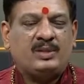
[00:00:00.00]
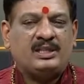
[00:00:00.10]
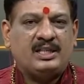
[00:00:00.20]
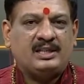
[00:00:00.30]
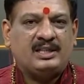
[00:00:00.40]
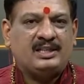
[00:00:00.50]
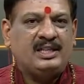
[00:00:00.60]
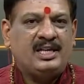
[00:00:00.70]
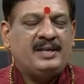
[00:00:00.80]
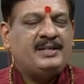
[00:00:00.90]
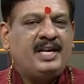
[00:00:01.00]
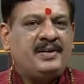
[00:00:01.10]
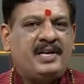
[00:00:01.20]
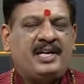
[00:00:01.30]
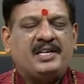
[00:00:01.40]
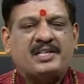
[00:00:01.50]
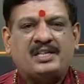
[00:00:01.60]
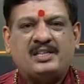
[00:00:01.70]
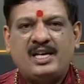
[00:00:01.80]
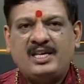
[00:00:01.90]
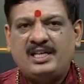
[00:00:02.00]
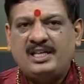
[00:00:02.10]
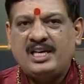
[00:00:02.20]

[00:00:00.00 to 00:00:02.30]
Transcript: बन जाता है ये इंडिकेट करता है कि